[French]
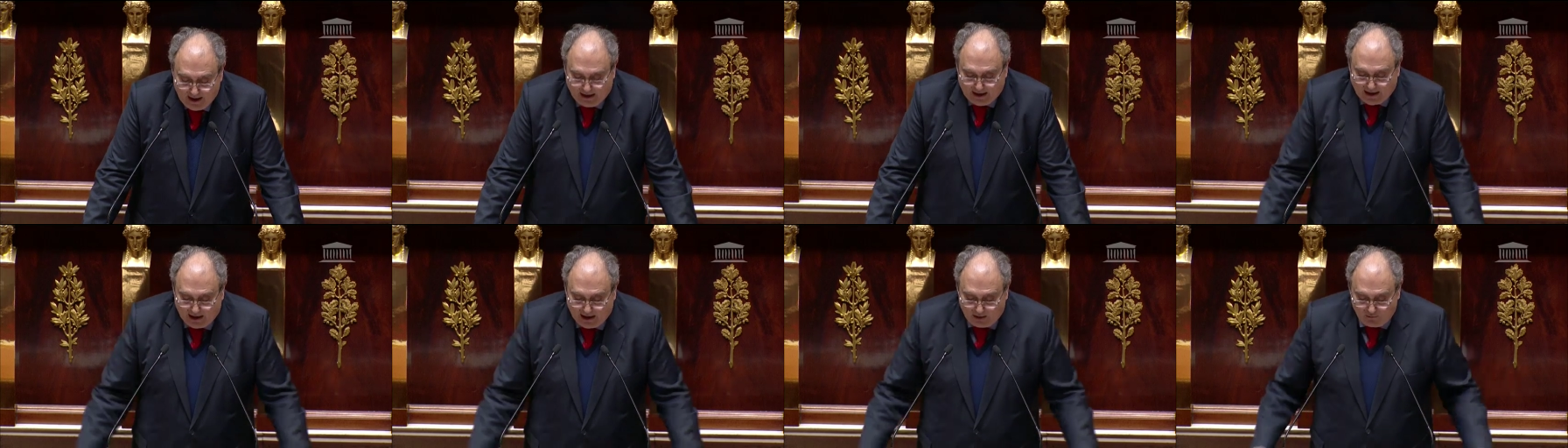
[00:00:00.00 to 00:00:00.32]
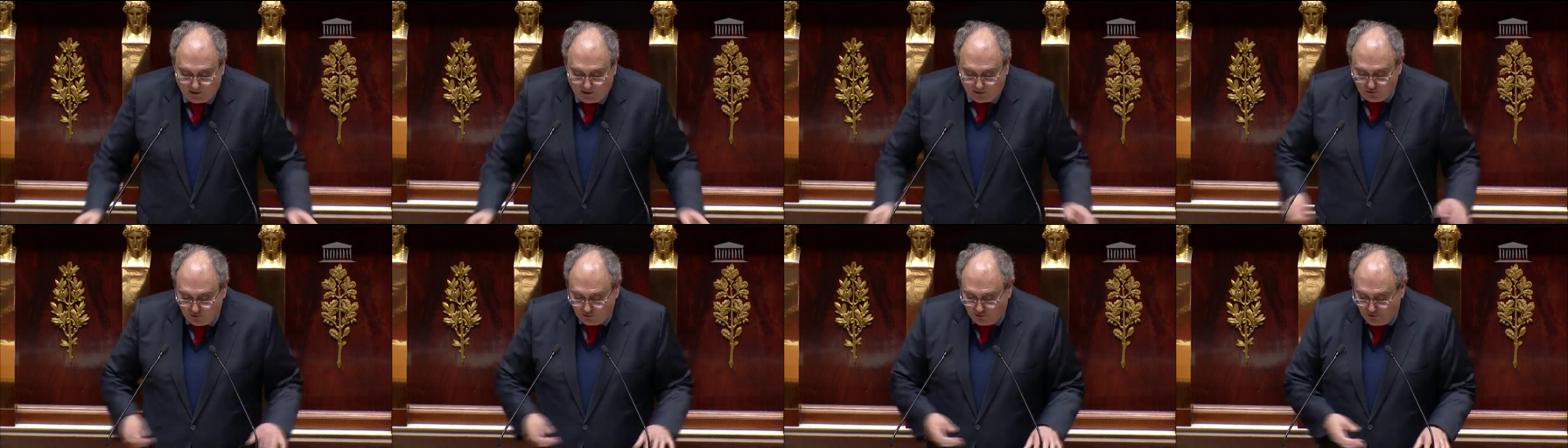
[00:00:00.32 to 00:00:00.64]
La
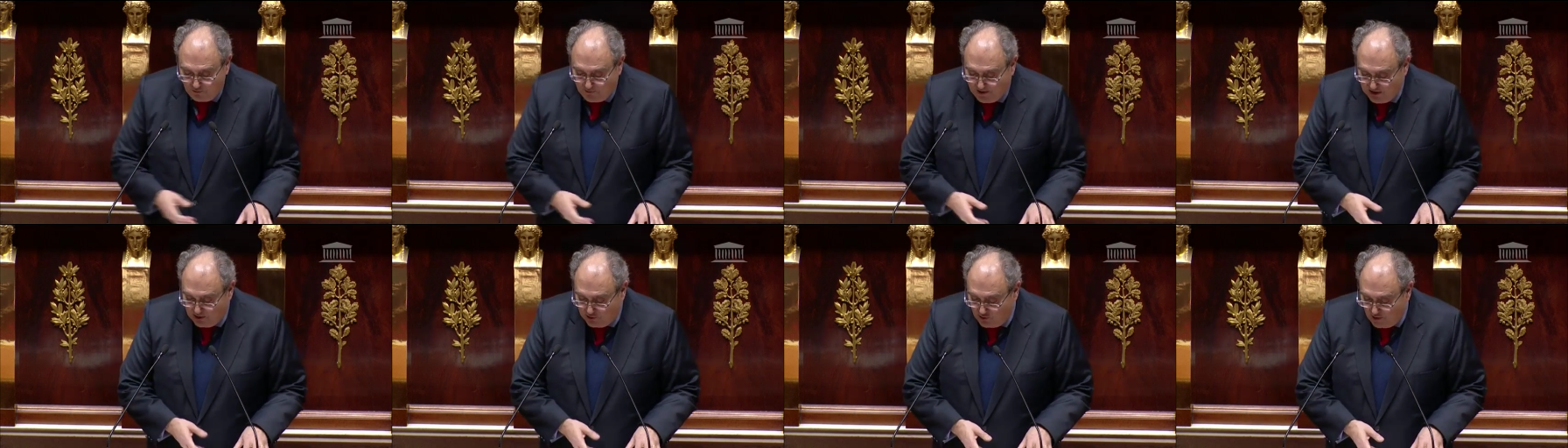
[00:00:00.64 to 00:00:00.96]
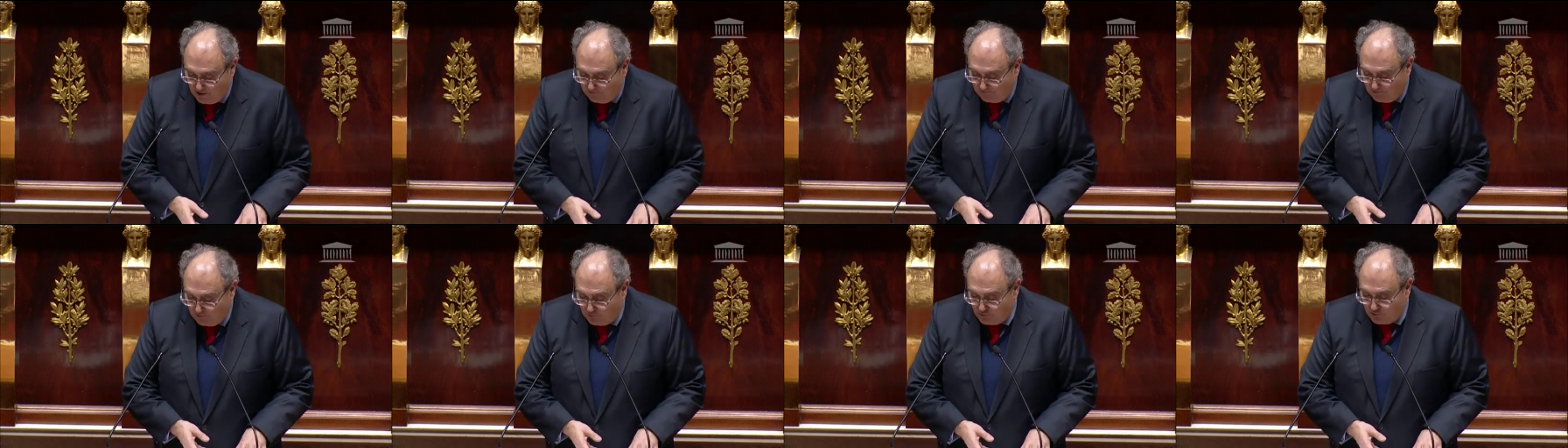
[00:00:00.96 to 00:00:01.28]
loi de
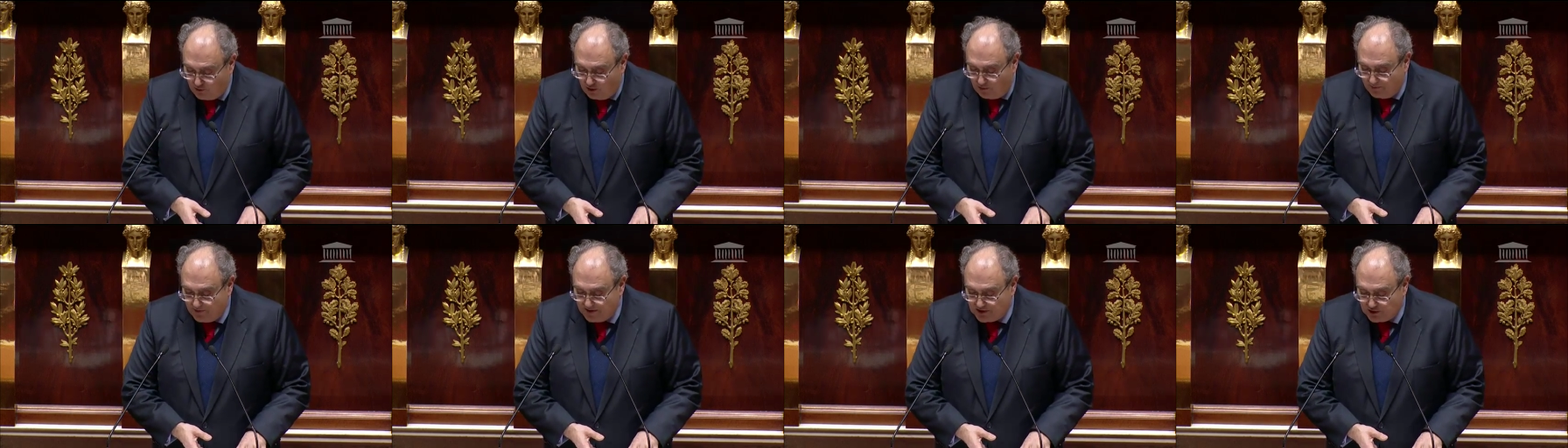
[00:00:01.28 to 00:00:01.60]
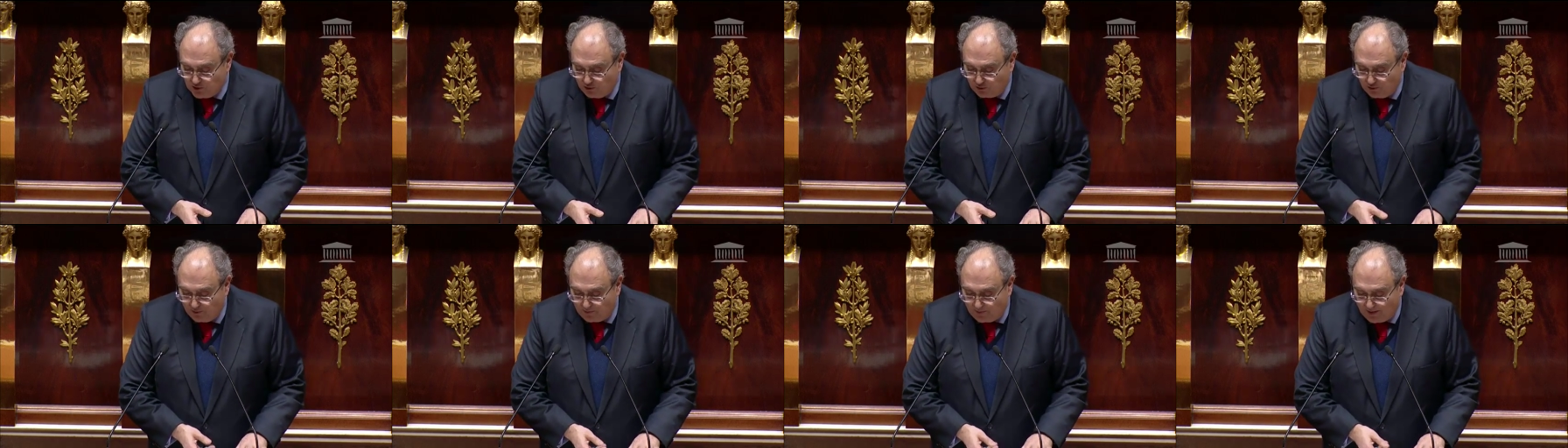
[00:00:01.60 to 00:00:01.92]
2002 avait pour
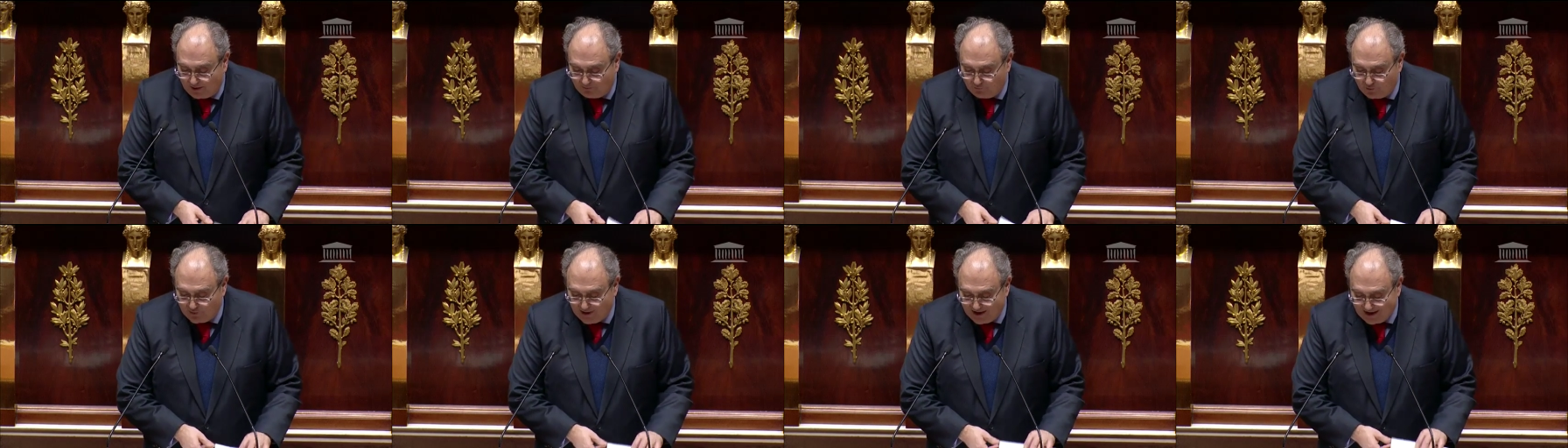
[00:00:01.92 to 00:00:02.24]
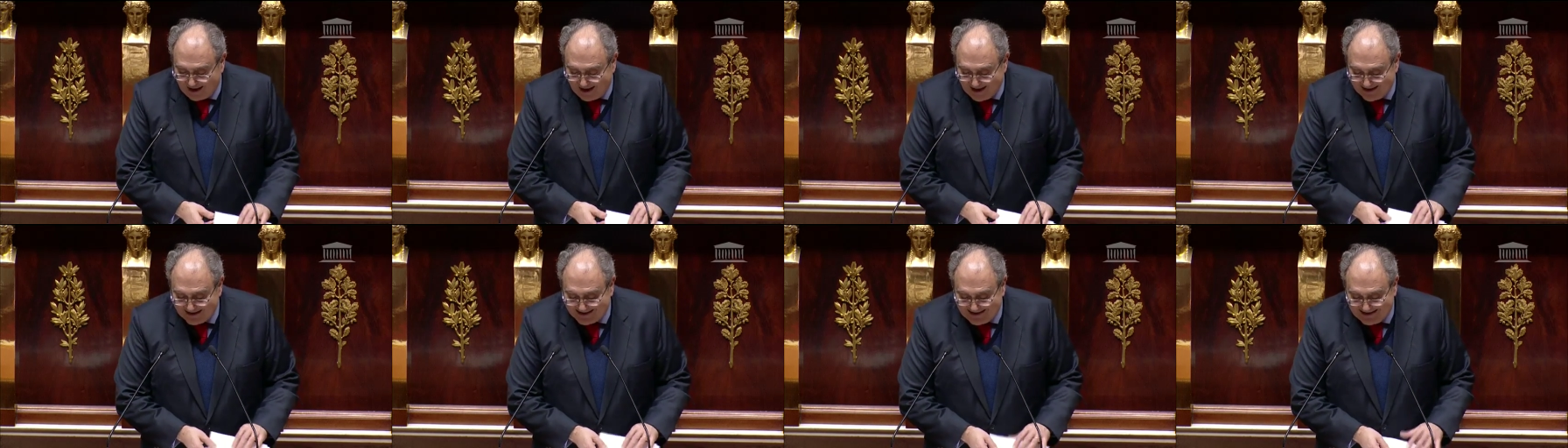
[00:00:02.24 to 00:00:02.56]
ambition de
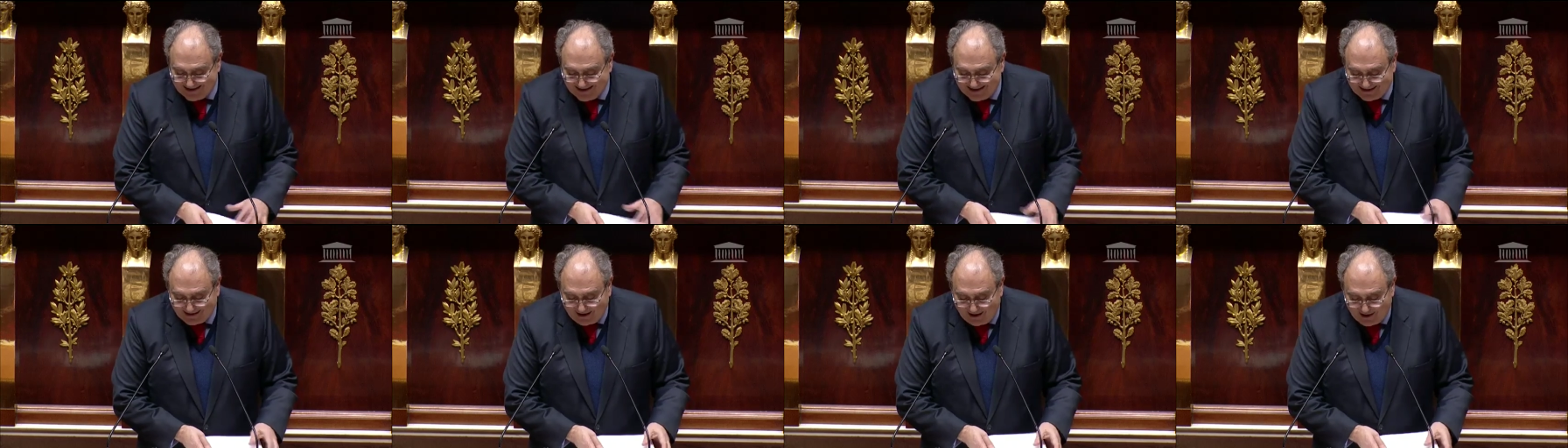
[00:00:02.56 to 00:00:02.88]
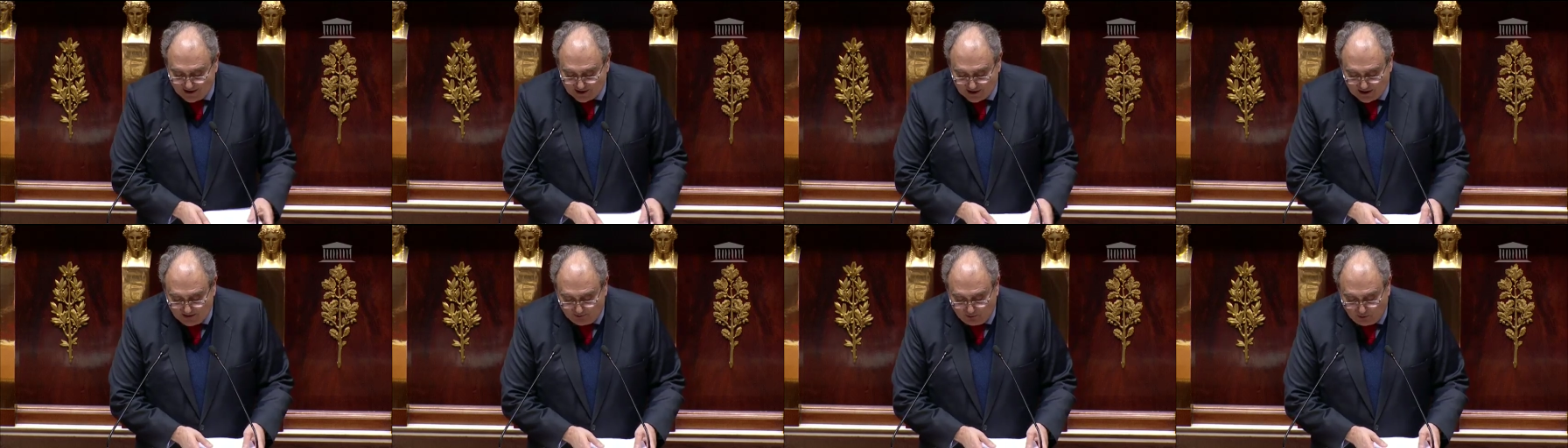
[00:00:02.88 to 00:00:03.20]
parvenir à un
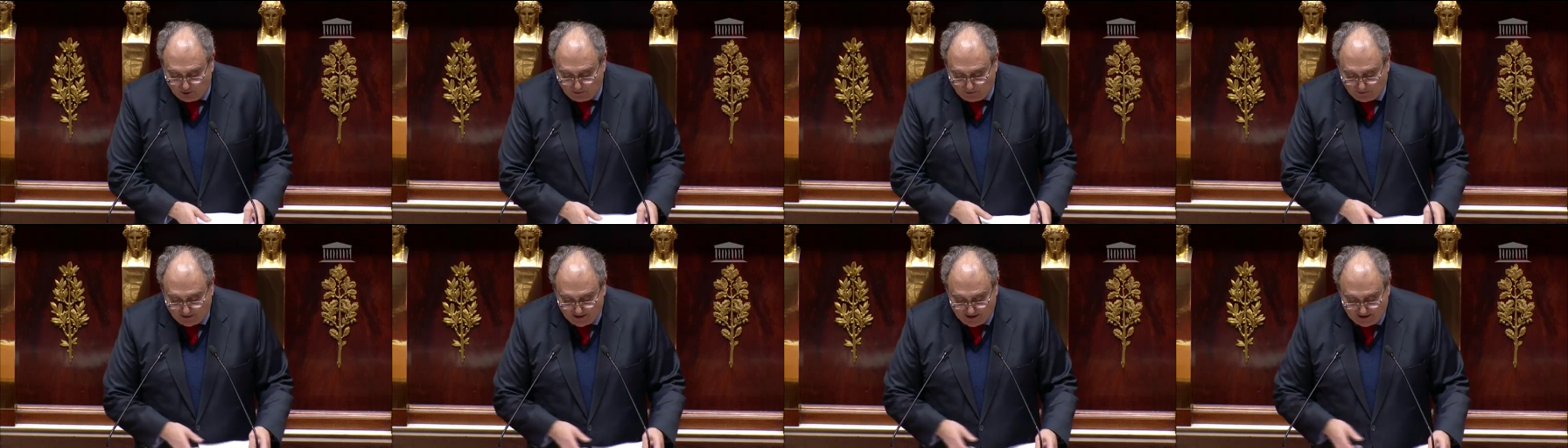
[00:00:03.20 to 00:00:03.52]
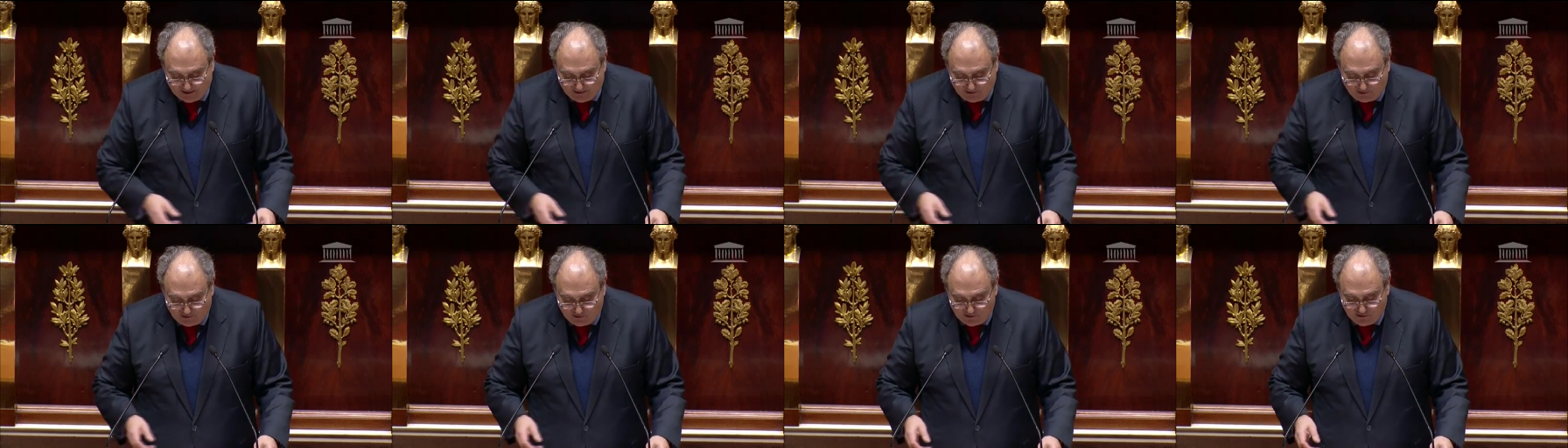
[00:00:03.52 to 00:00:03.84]
titrage des
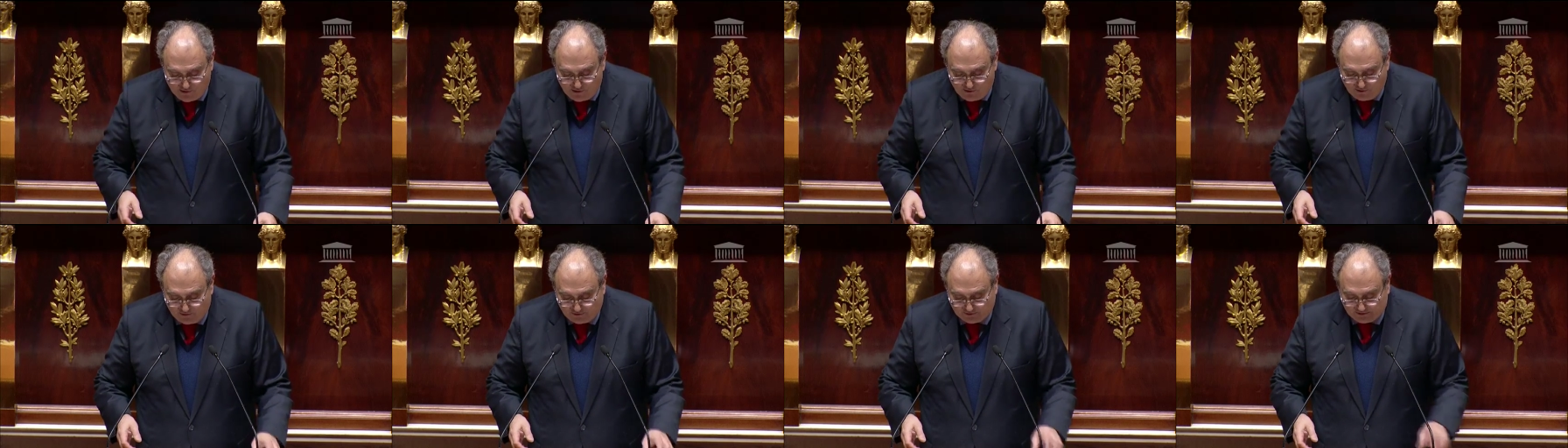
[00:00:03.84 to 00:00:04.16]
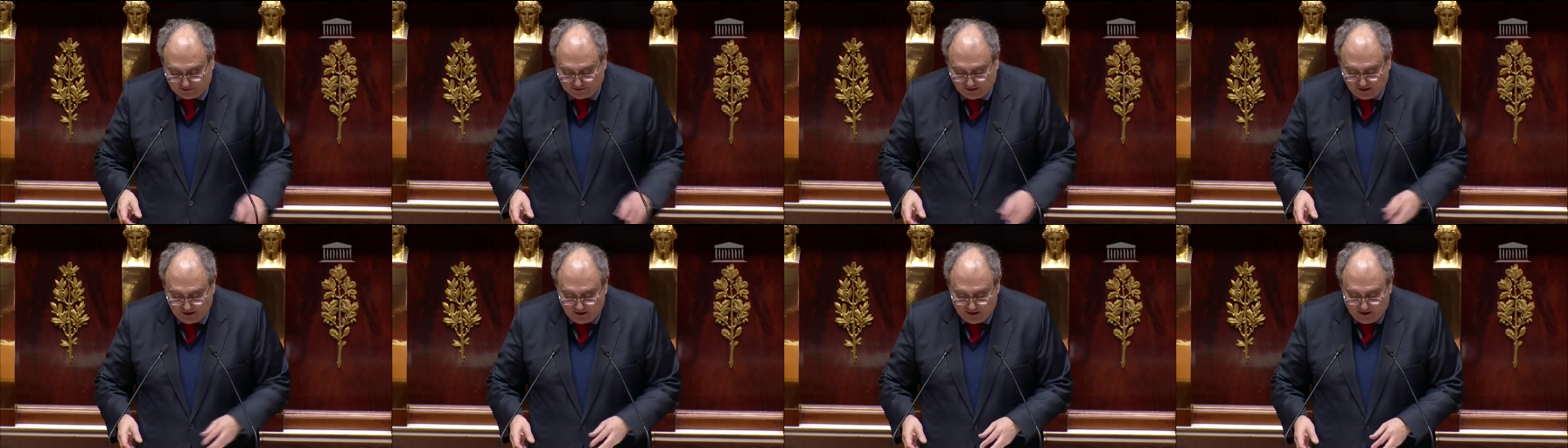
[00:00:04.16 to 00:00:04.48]
propriétés en
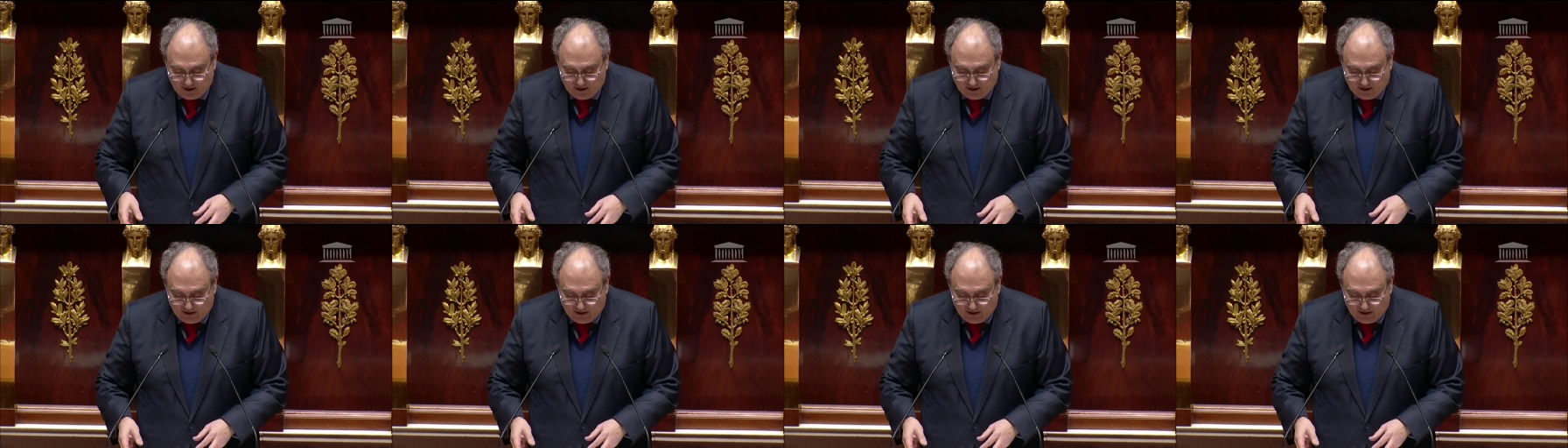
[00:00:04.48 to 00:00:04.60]
Corse,